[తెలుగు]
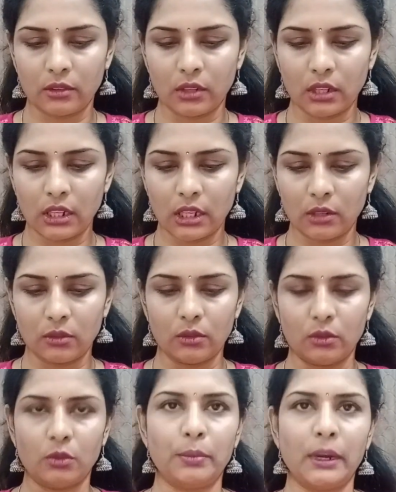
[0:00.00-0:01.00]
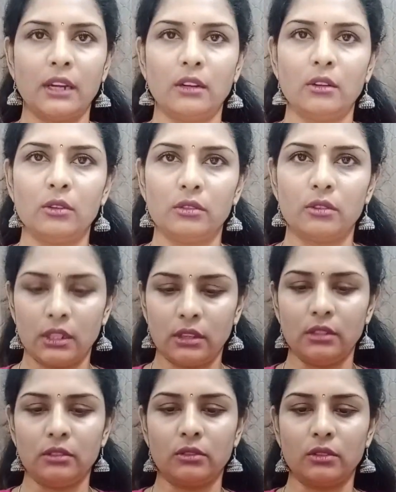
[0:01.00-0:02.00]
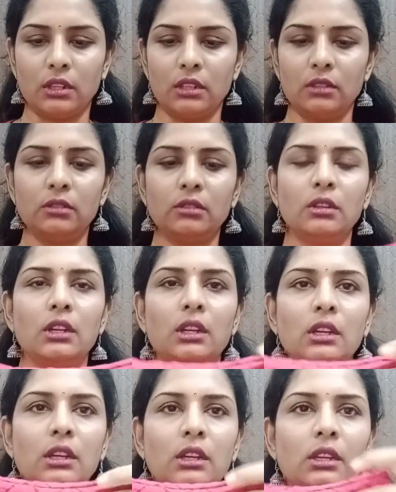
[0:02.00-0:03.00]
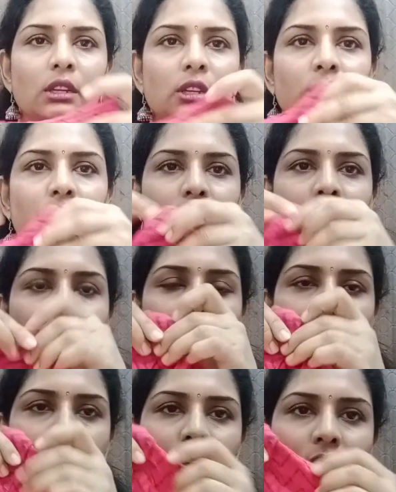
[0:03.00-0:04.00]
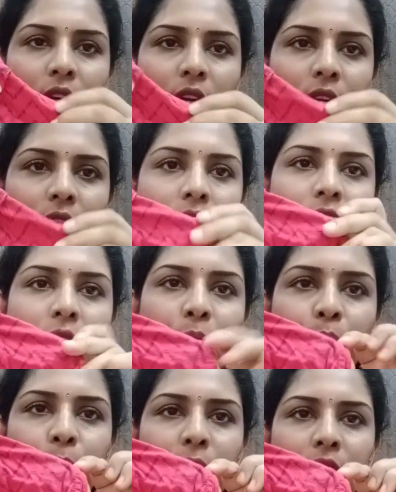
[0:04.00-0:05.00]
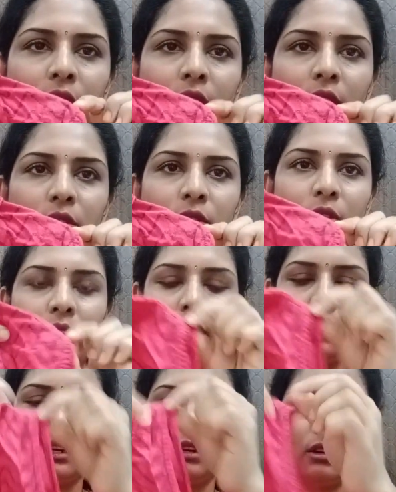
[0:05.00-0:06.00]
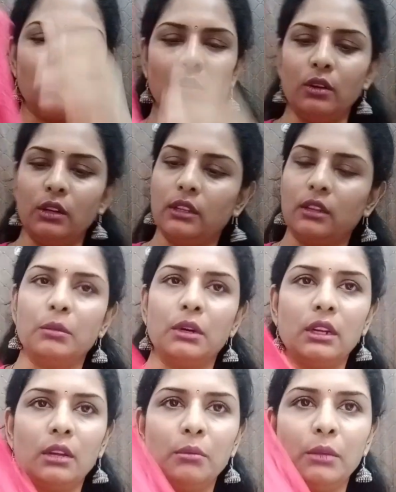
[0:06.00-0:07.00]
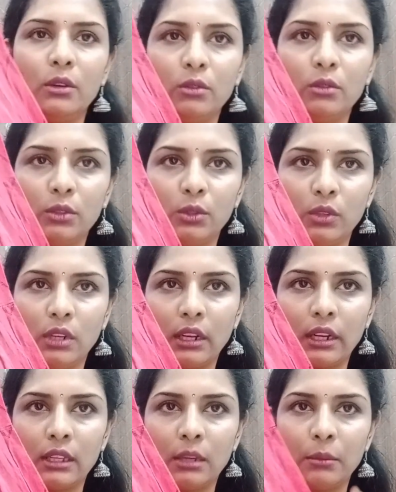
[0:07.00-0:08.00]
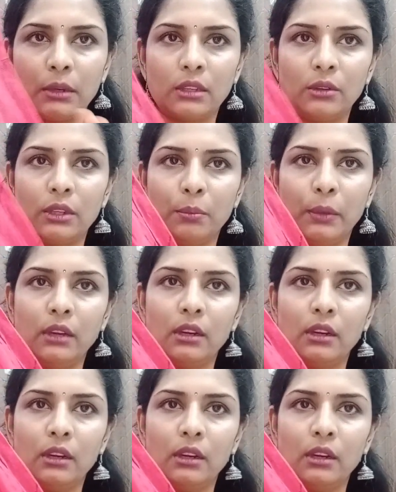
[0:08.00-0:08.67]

కూడా నేను ప్యాంట్లూన్స్లోనే తీసుకున్నాను ఇది వచ్చి ఇలా ఒకలాంటి పింకిష్ రెడ్ కలర్లో ఉంటుంది అనమాట మీకు చూడడానికి అయితే మాత్రం ఇది పింక్